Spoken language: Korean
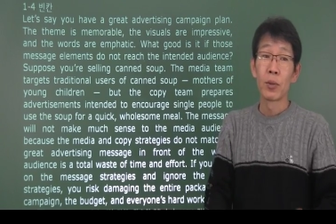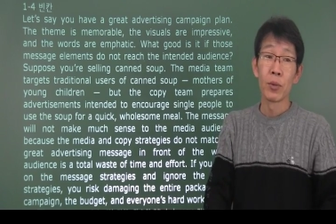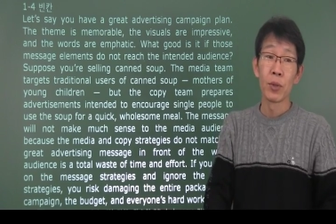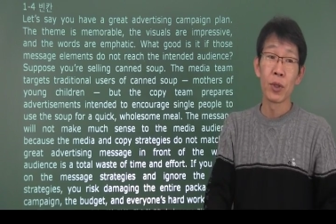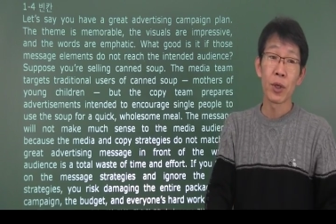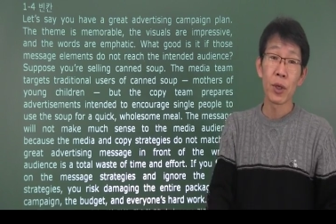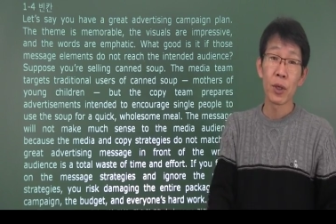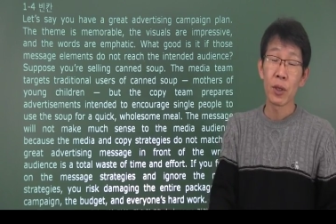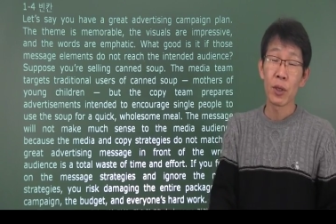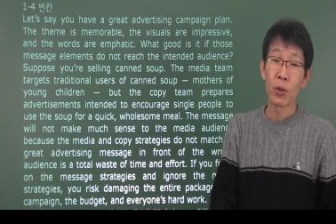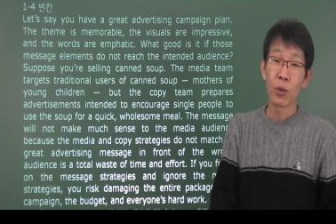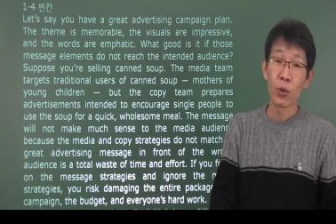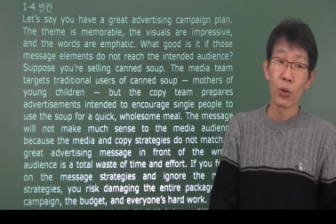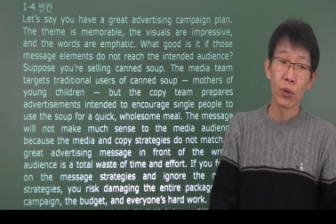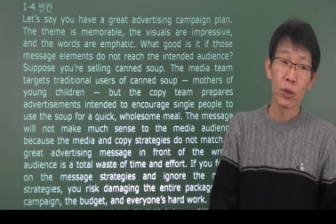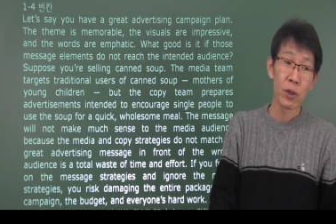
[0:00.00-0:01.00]
문제 같은
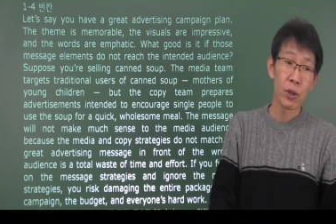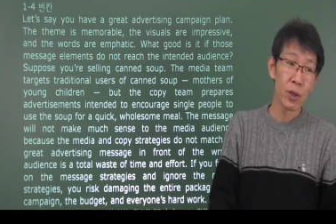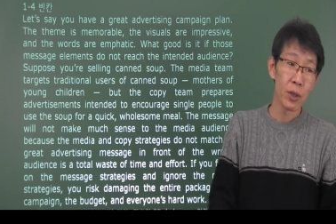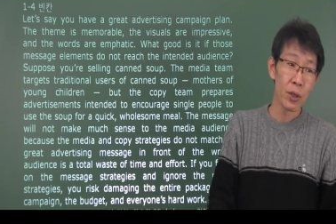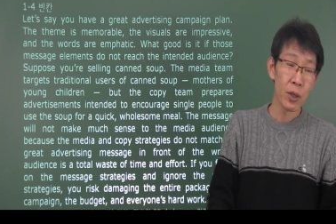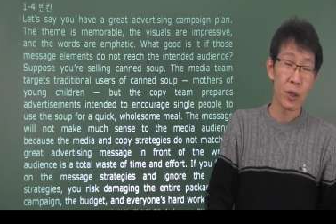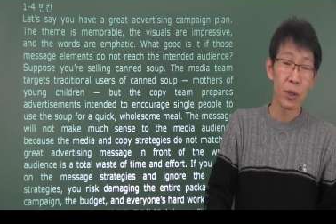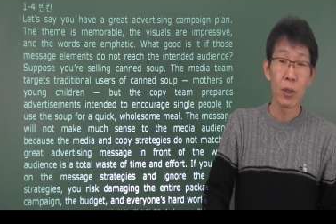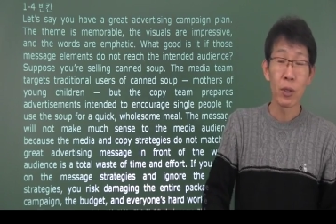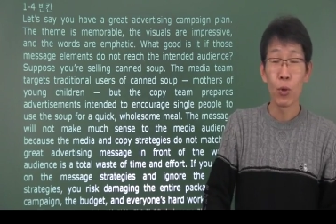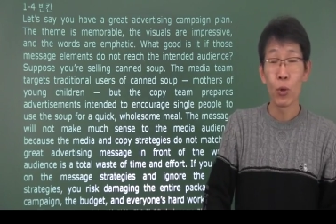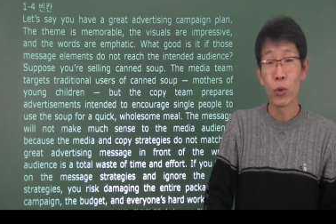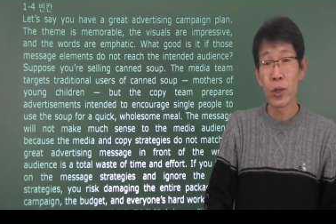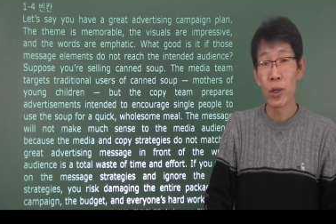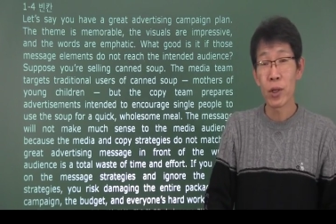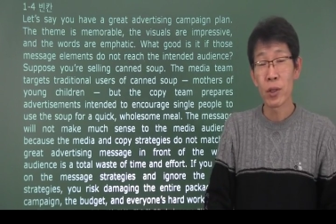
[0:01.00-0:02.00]
경우에도 선택지가 썩
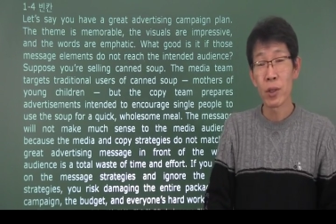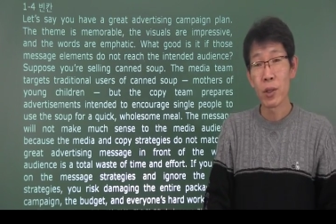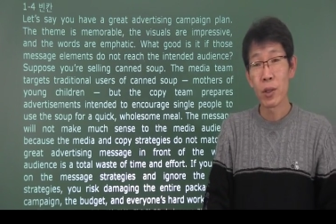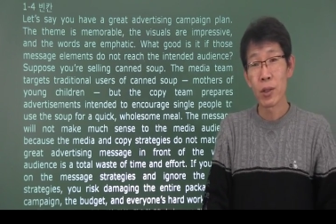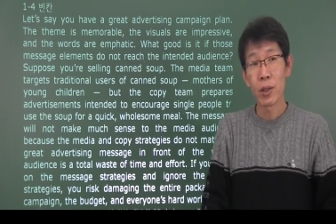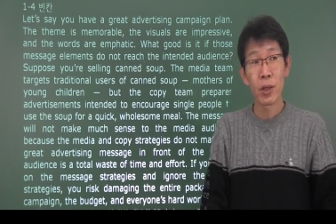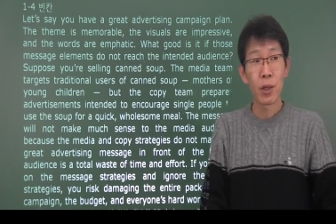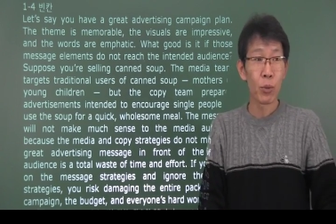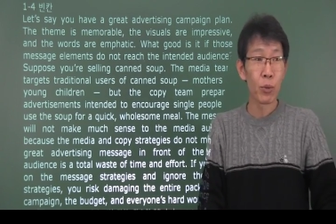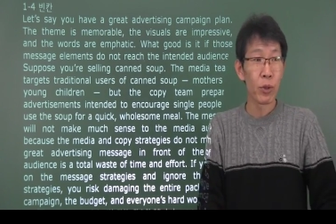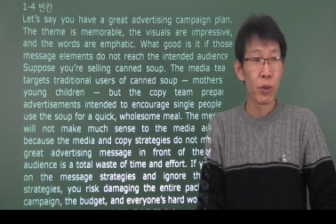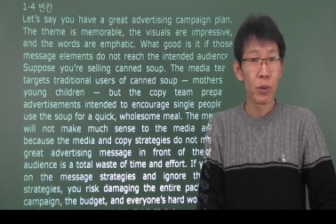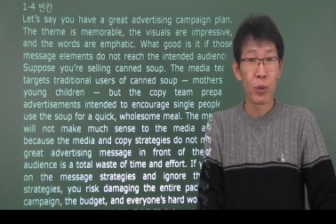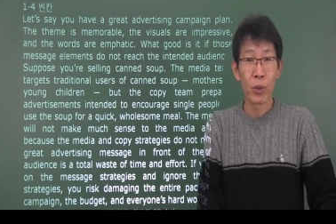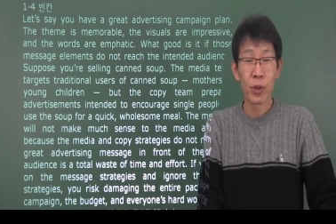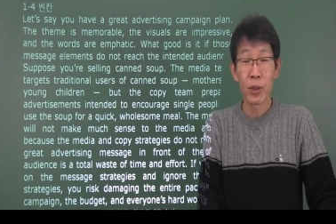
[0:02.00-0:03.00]
좋냐 그랬을 때 제가 볼
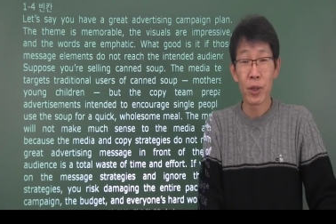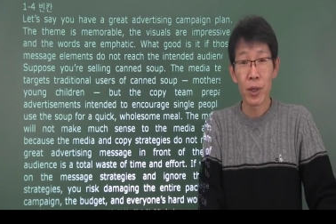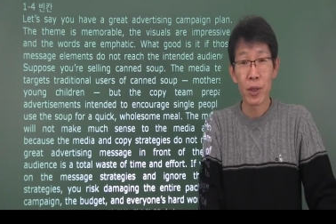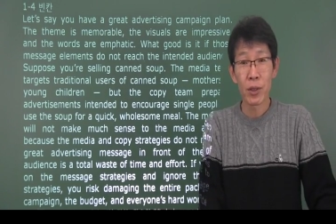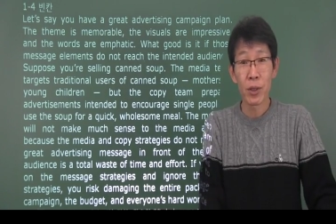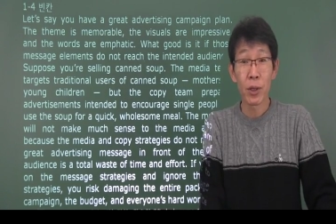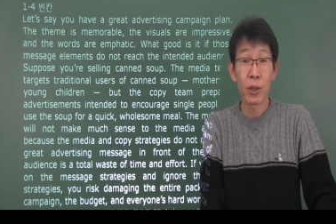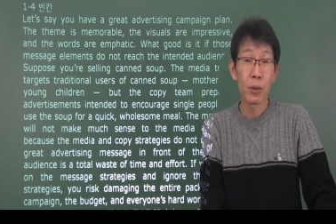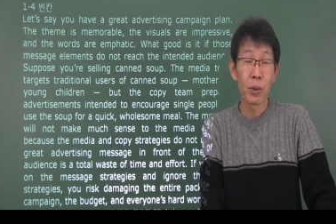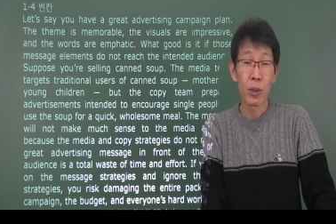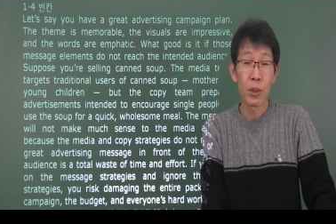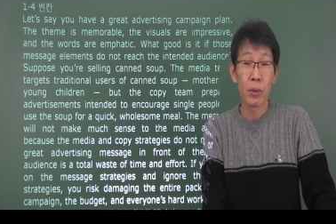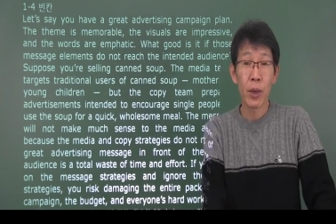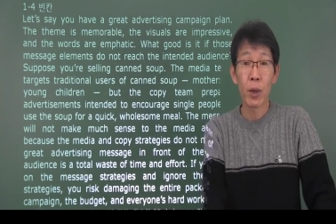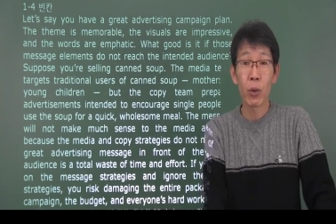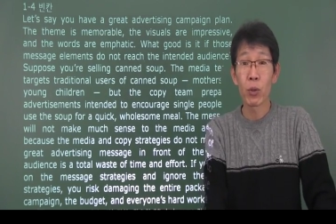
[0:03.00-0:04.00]
때는 뭐 그다지 여러분이
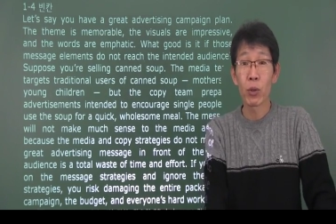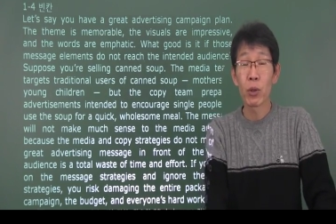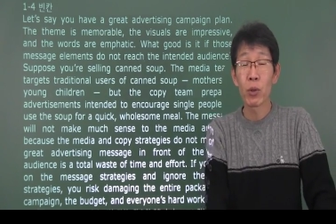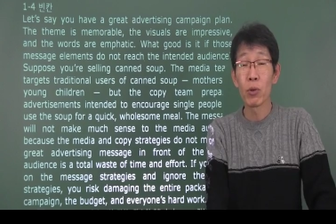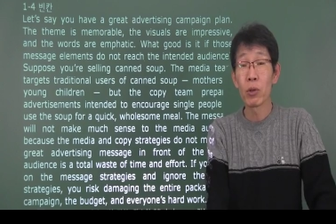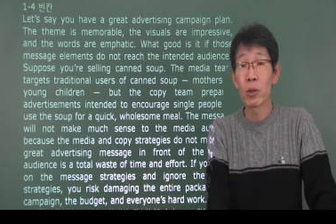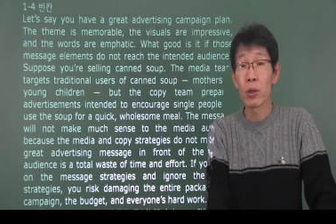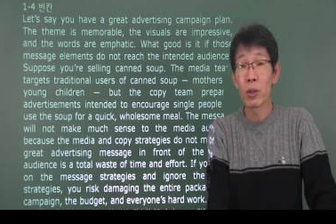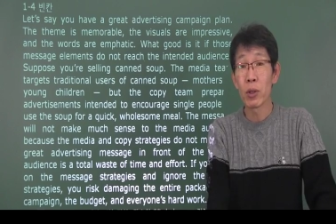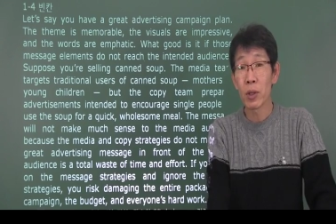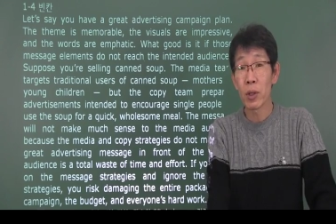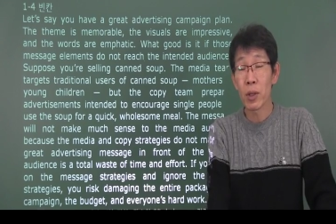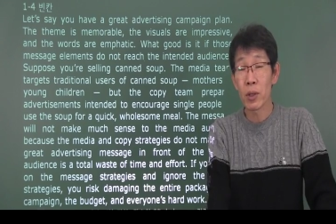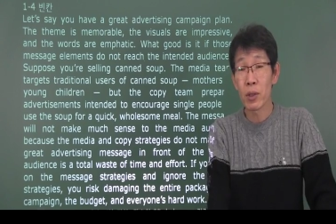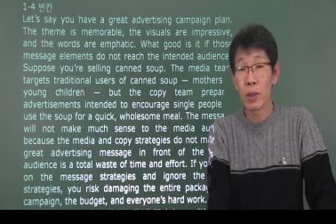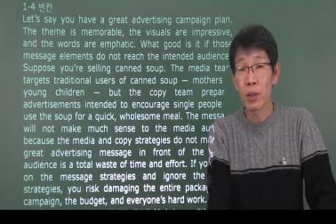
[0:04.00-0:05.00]
이제 맞고 틀리고 그걸
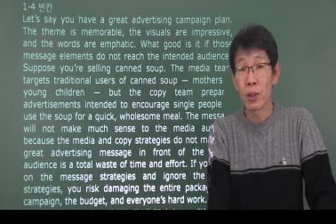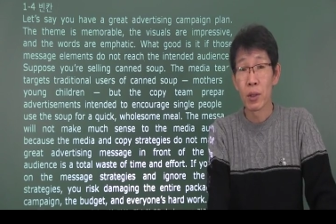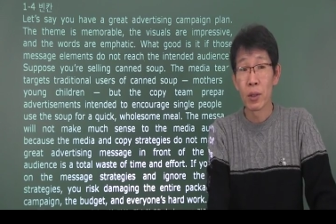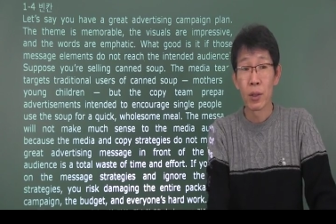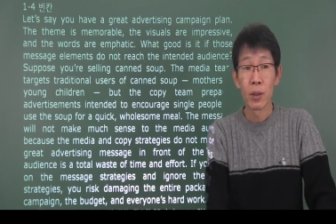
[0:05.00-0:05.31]
떠나서